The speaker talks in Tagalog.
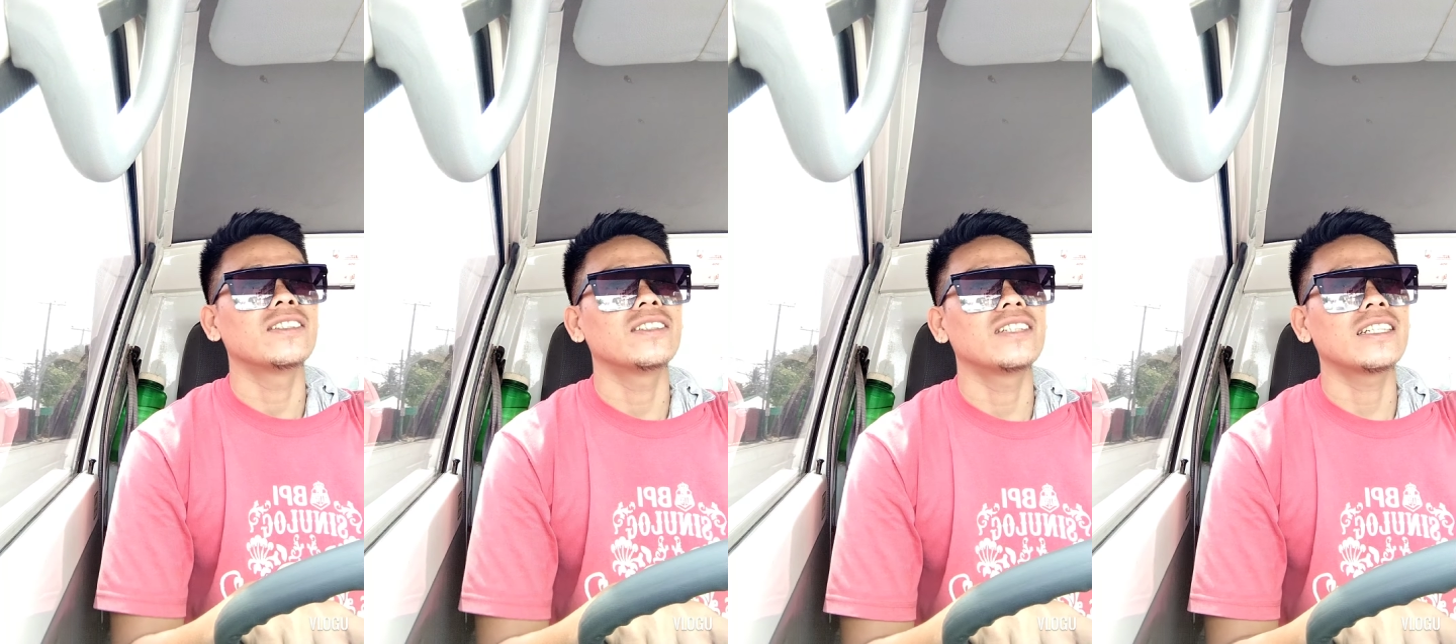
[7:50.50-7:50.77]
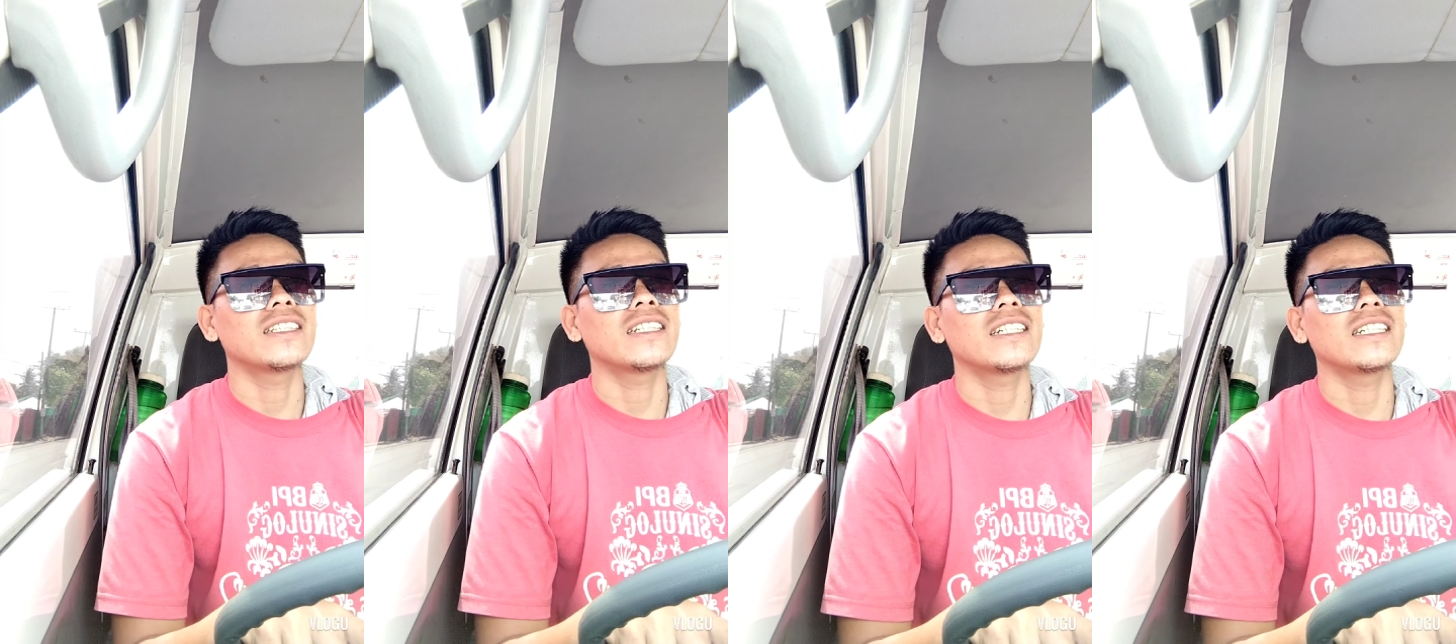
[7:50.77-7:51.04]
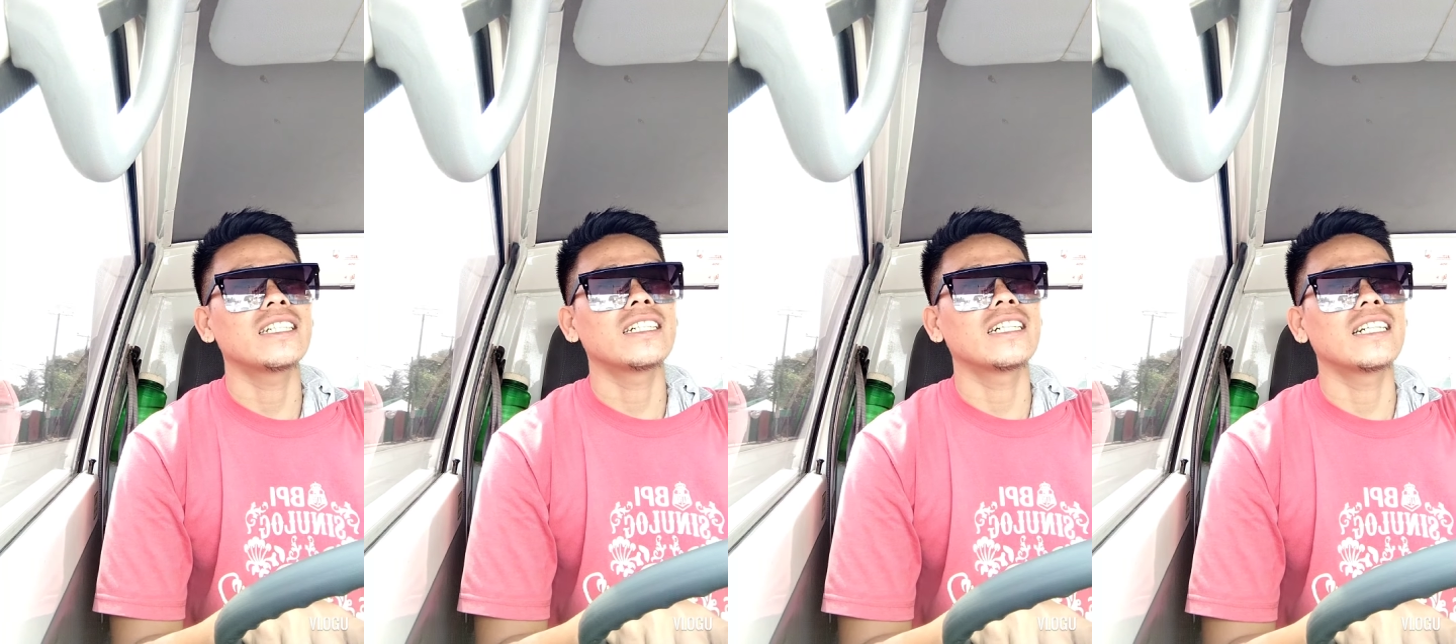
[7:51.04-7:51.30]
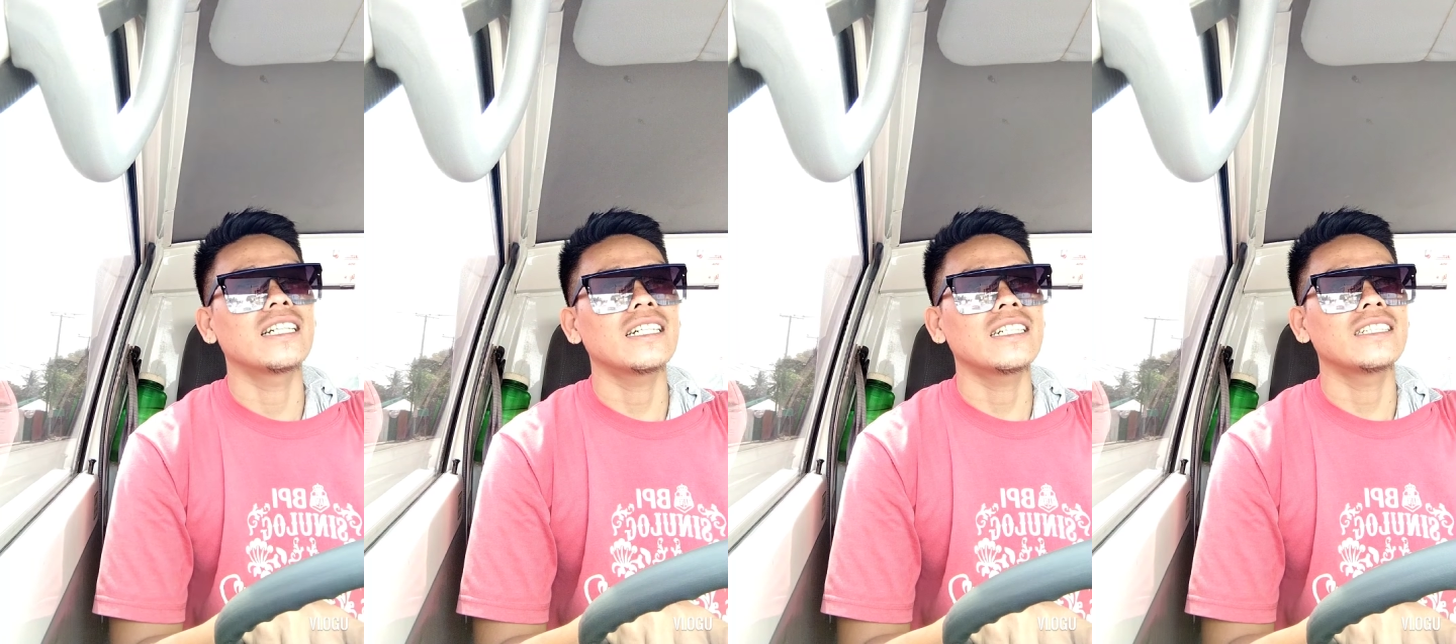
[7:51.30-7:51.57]
So, na-try
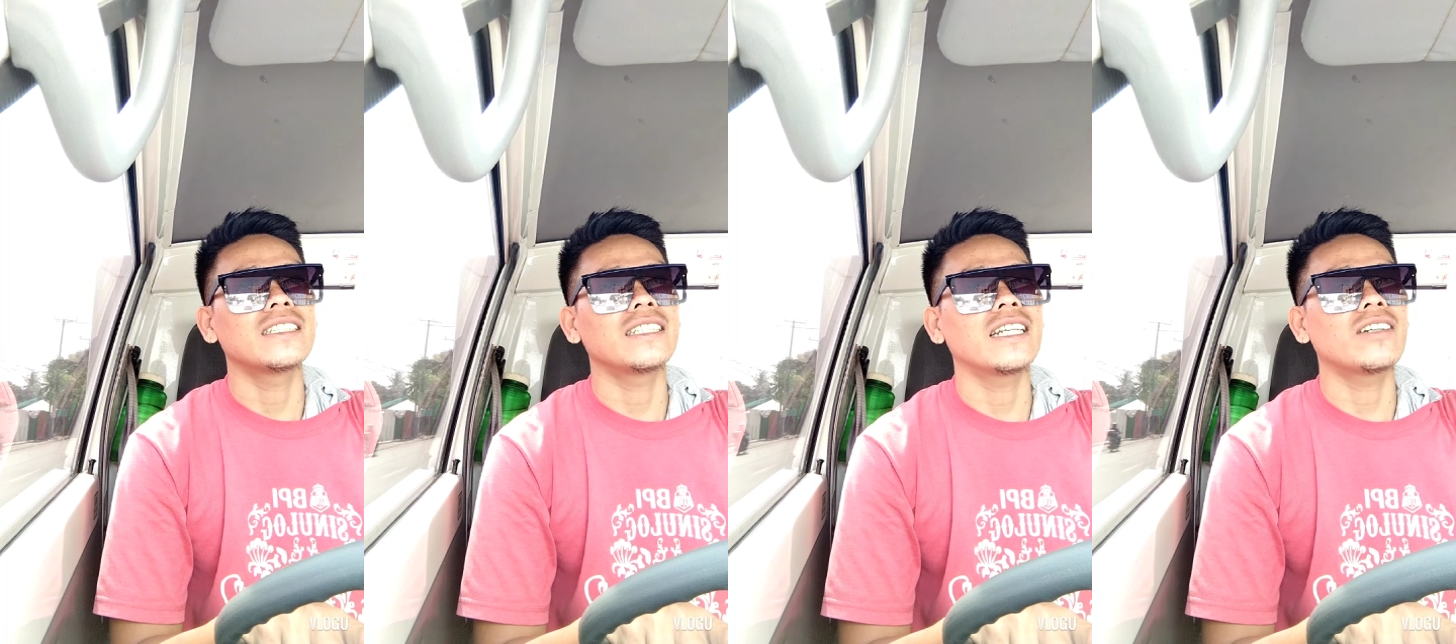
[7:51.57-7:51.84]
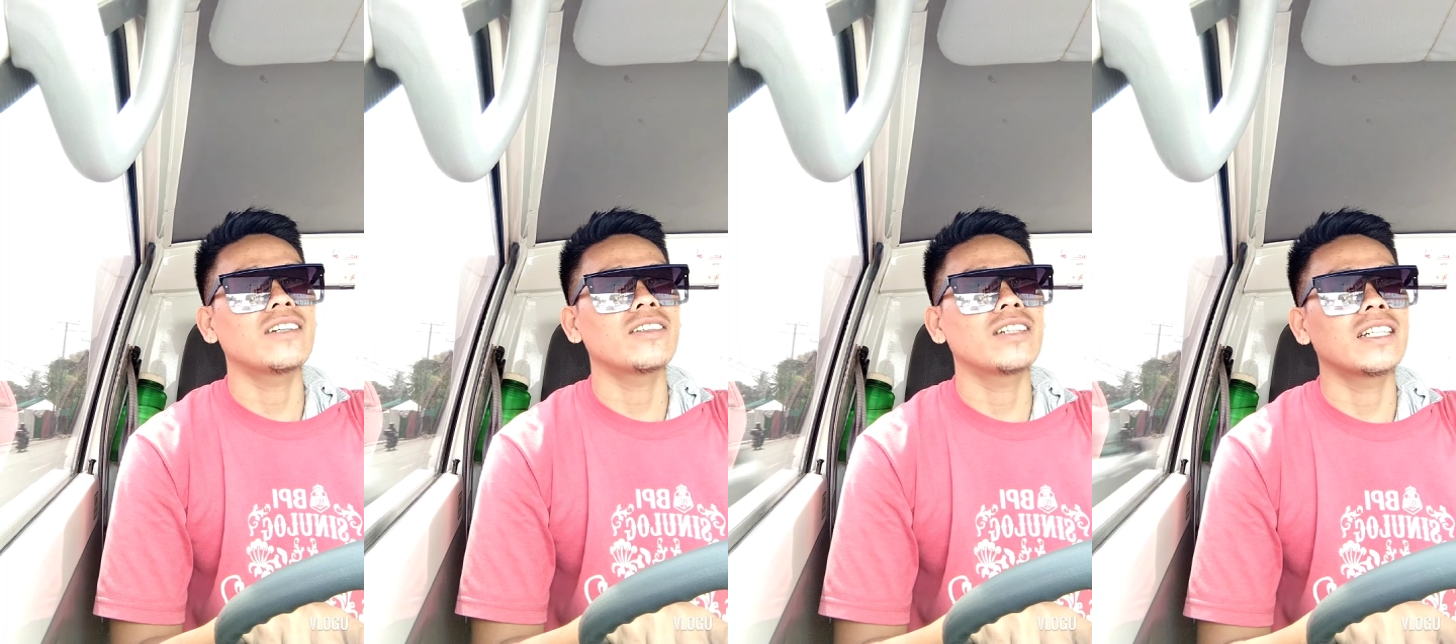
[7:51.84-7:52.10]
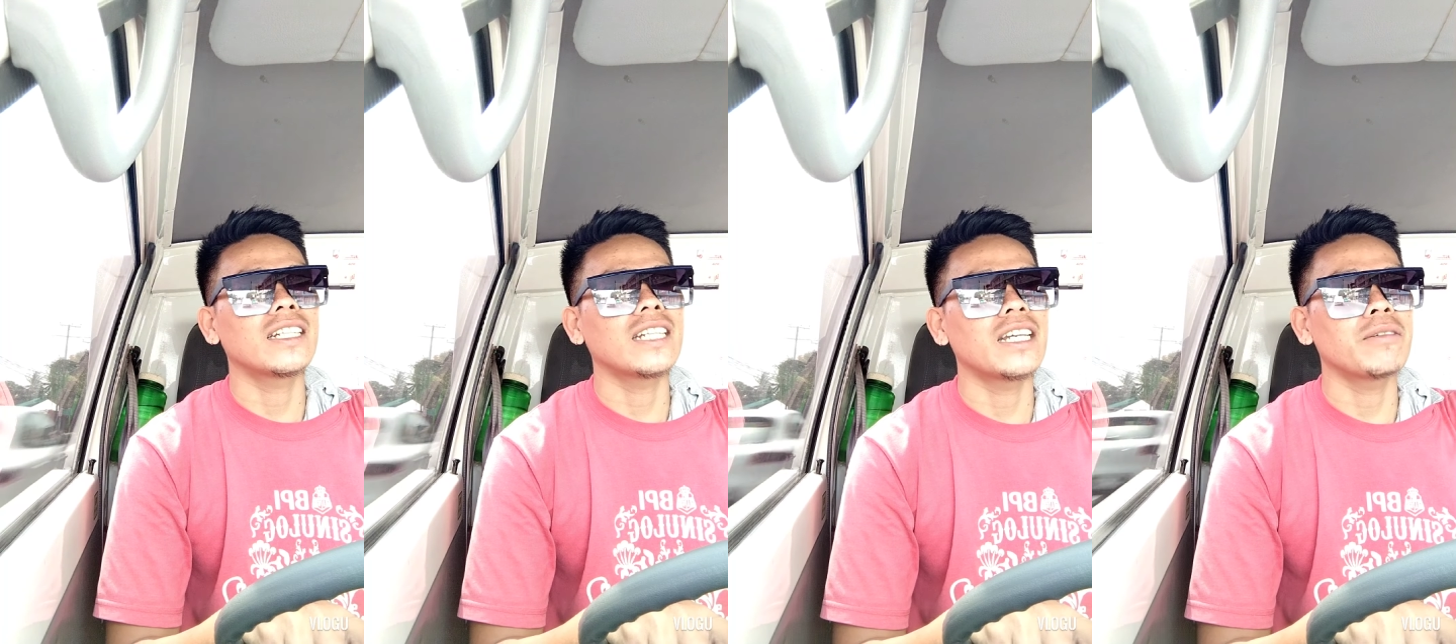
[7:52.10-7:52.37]
ng, ah, hindi ko na